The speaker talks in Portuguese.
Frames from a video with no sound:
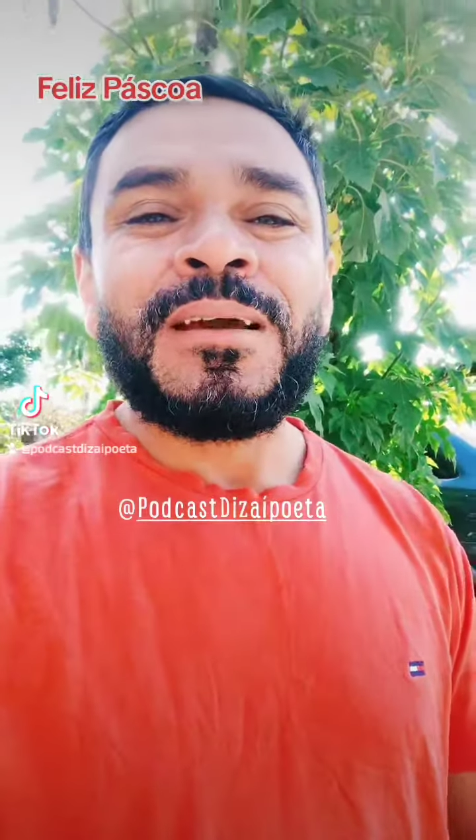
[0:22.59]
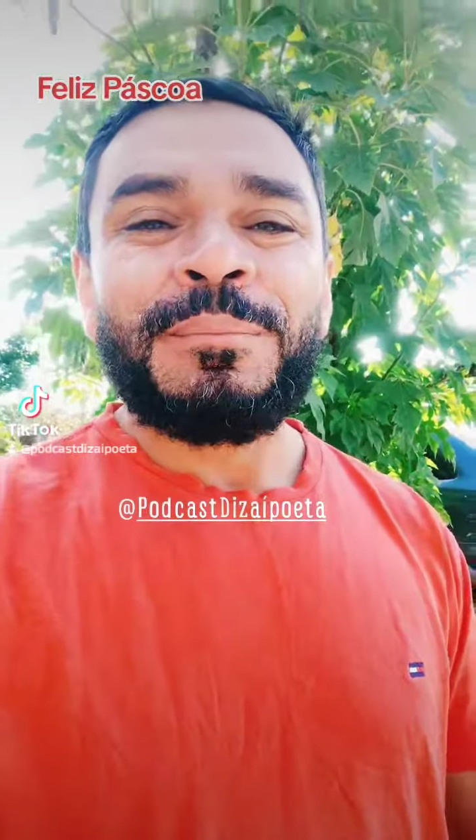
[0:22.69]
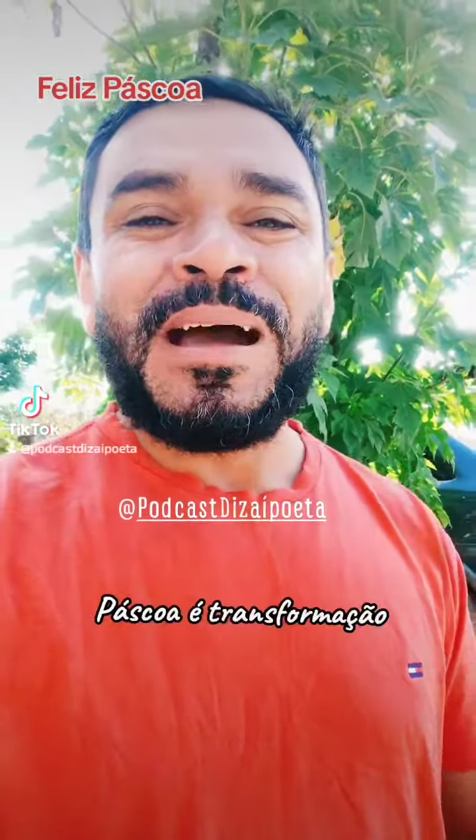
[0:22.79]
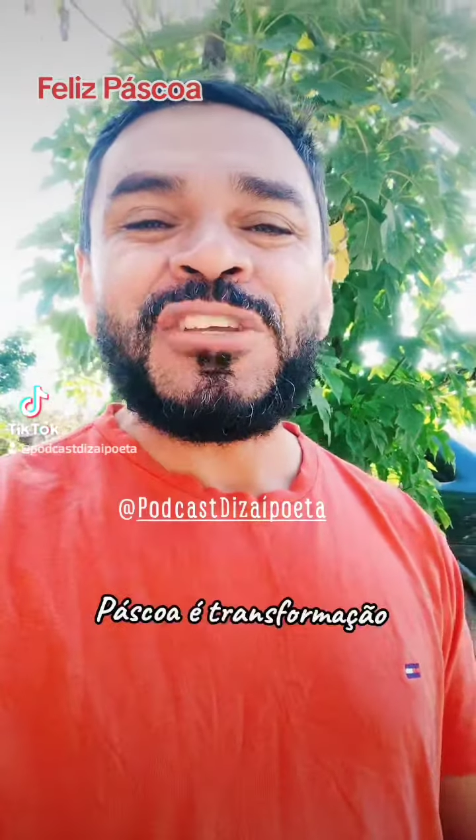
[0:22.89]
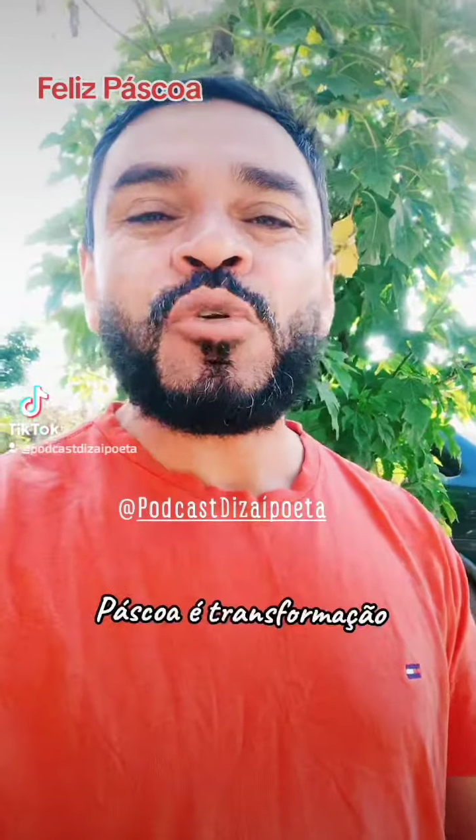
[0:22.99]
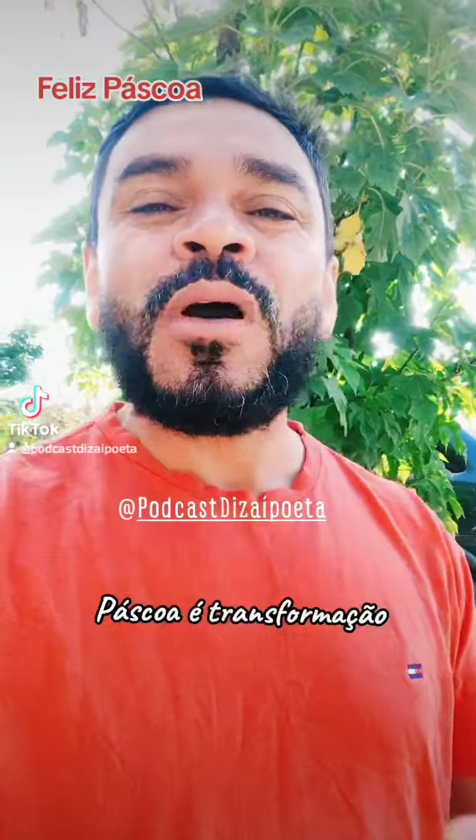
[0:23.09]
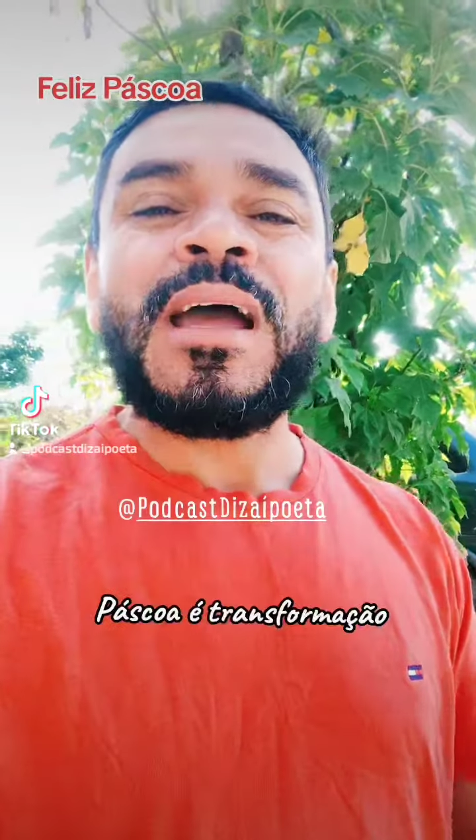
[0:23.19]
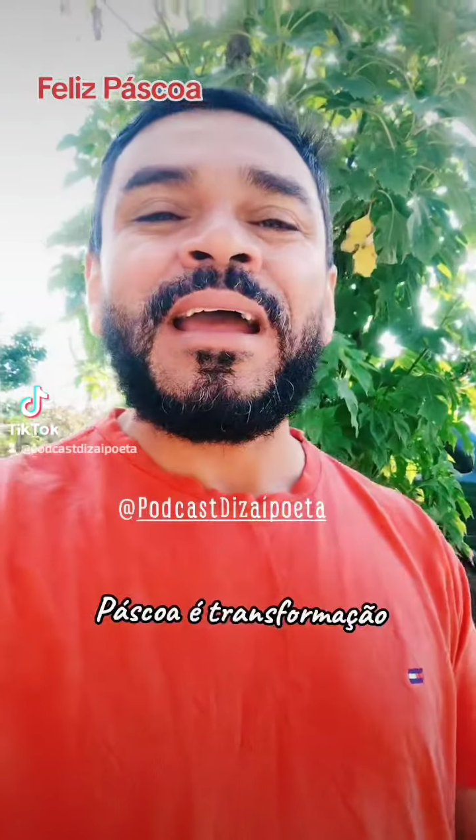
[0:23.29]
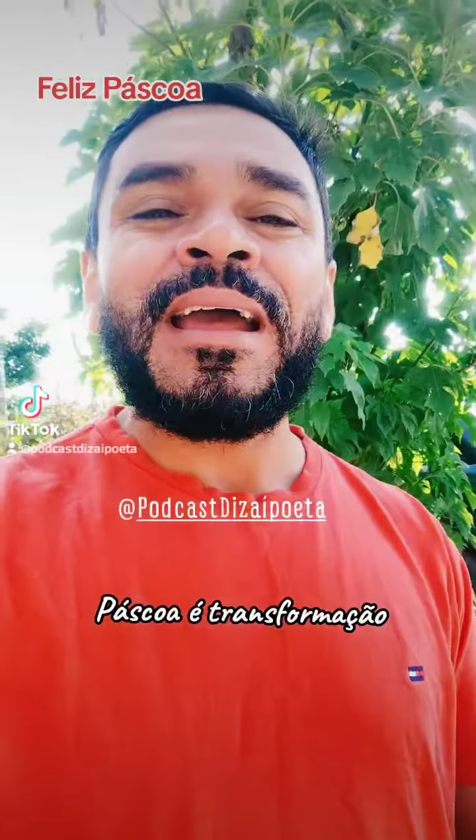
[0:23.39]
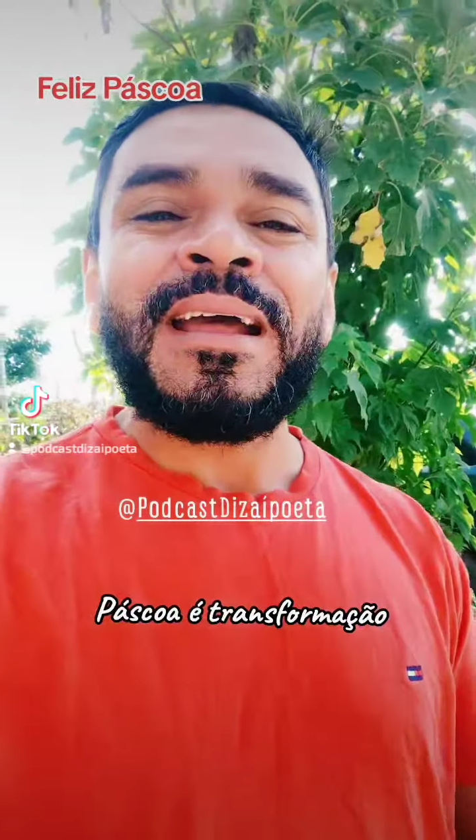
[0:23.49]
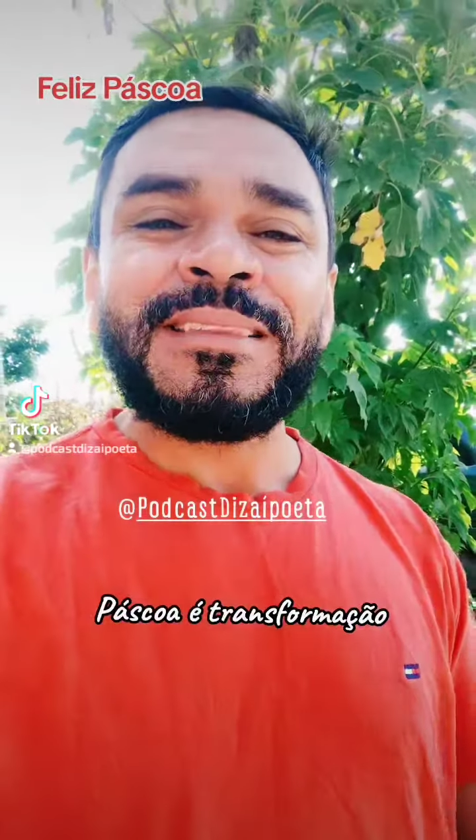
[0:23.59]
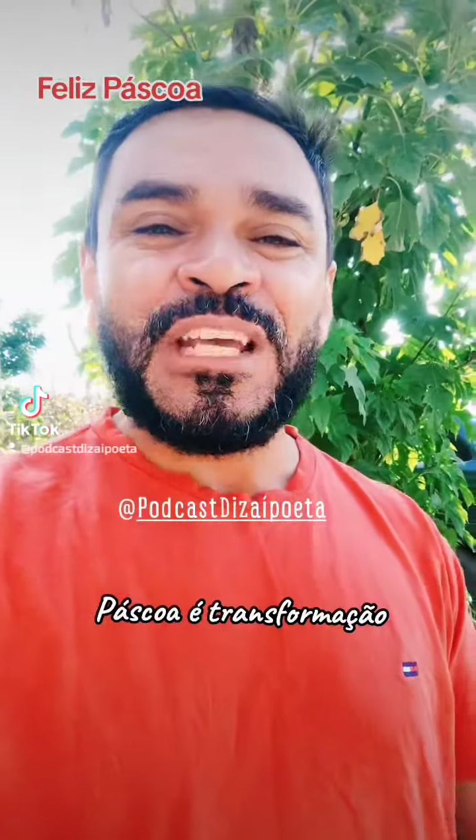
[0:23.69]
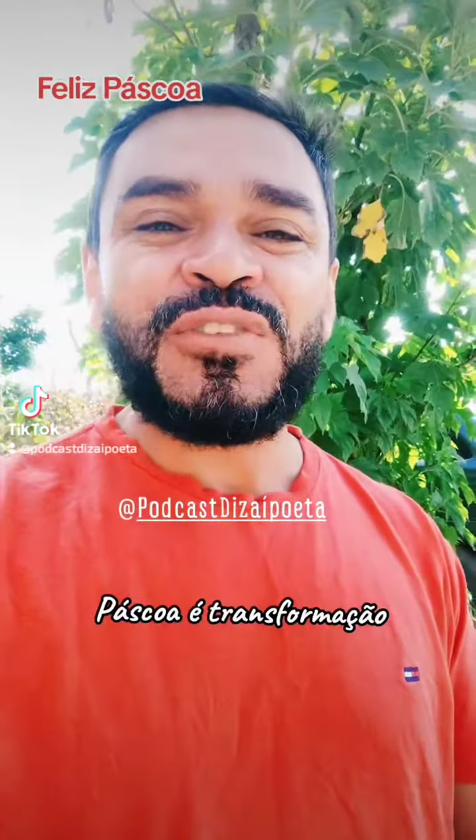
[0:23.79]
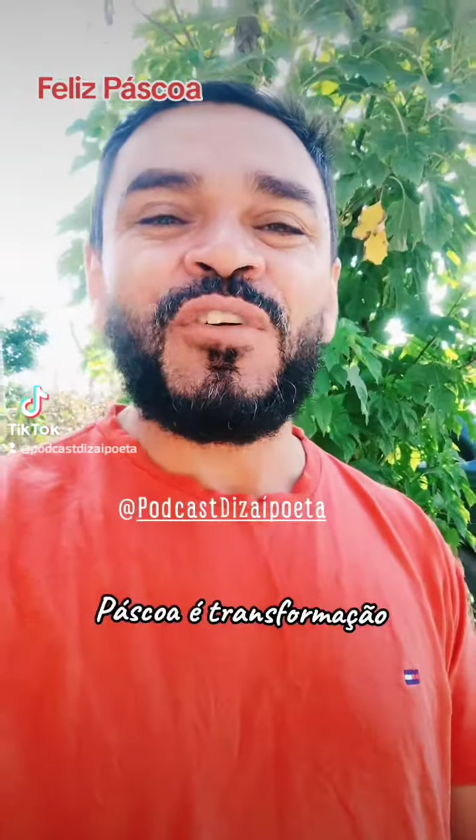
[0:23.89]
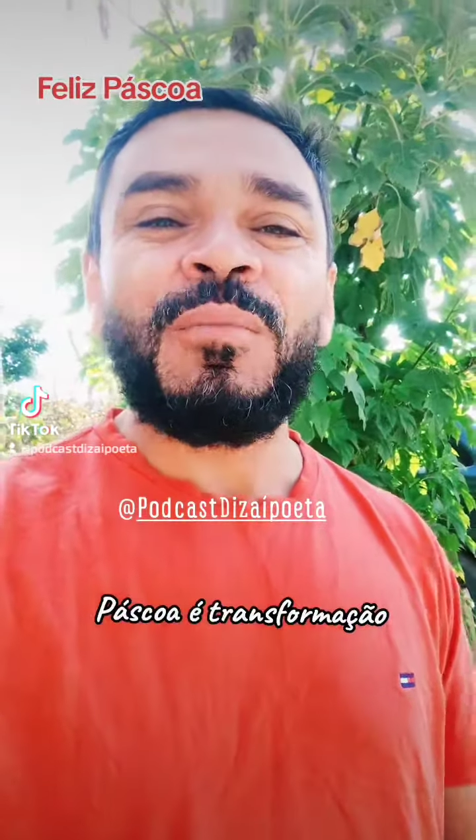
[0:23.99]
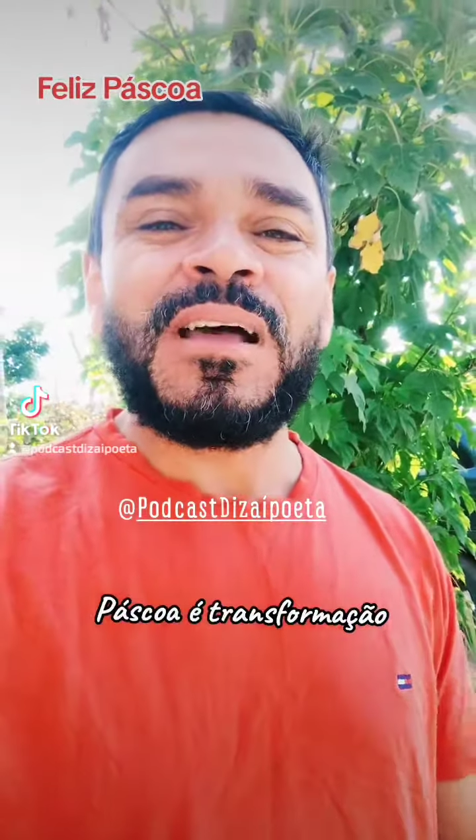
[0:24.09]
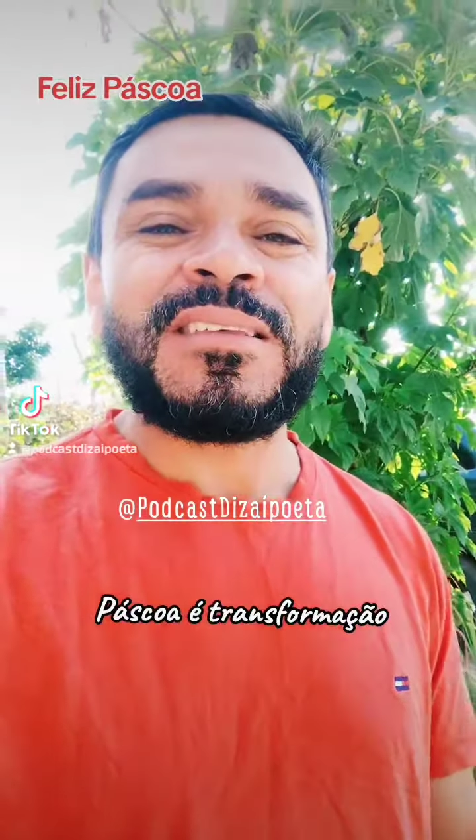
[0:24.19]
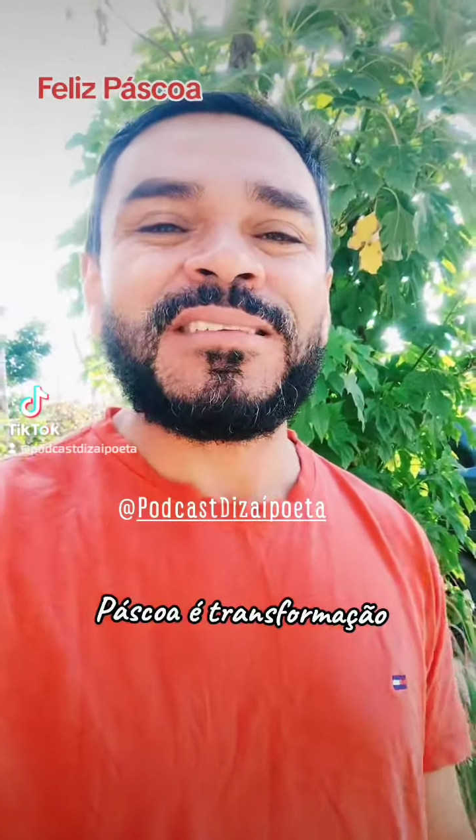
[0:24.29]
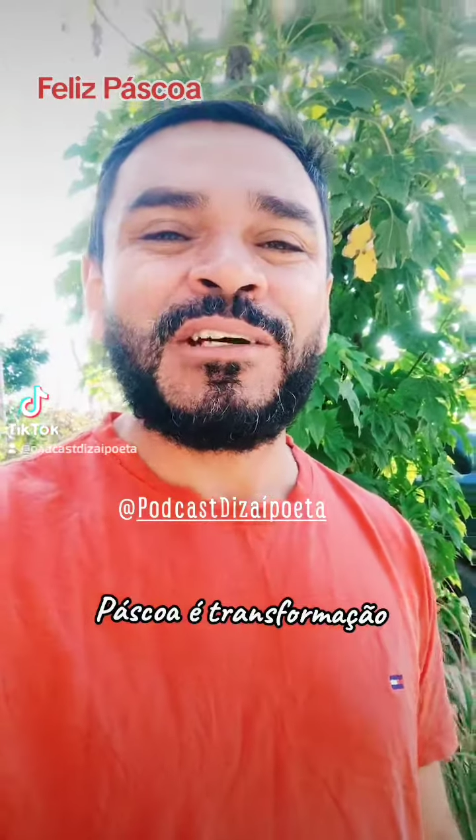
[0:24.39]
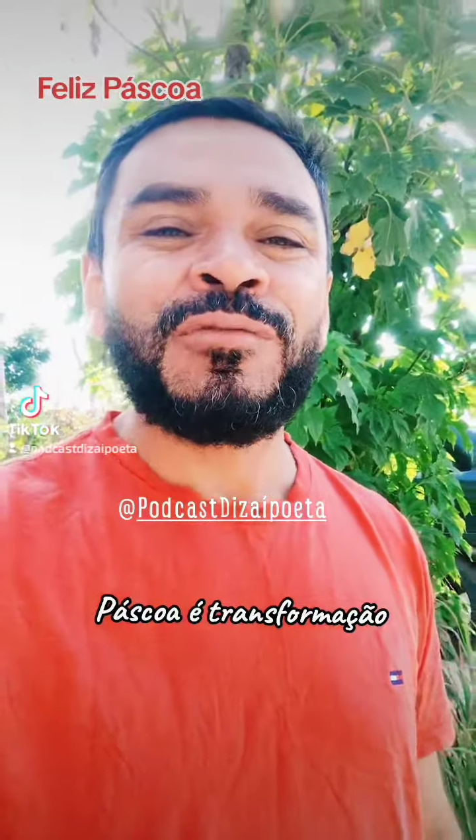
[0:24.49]
Páscoa é
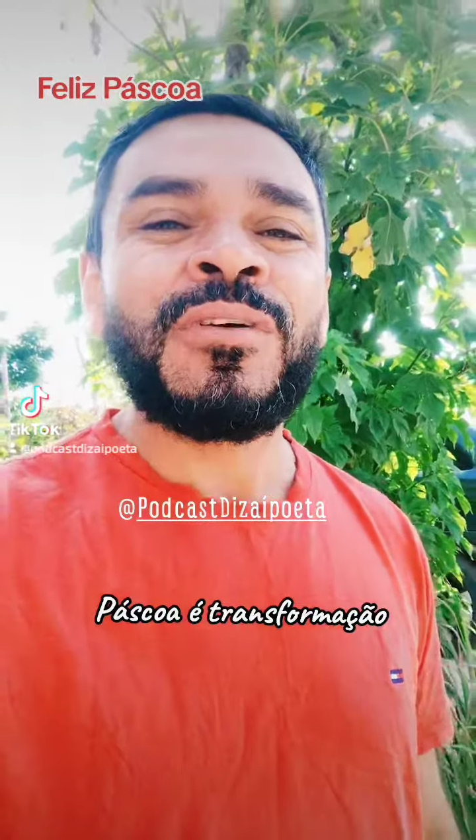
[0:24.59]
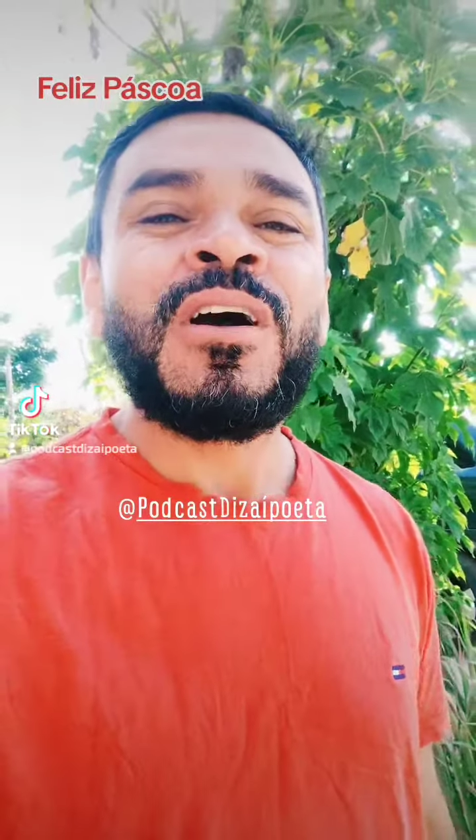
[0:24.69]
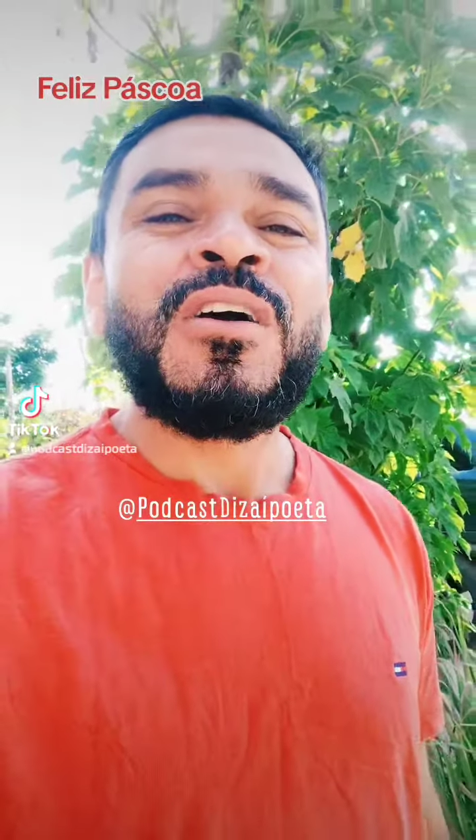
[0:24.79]
transformação.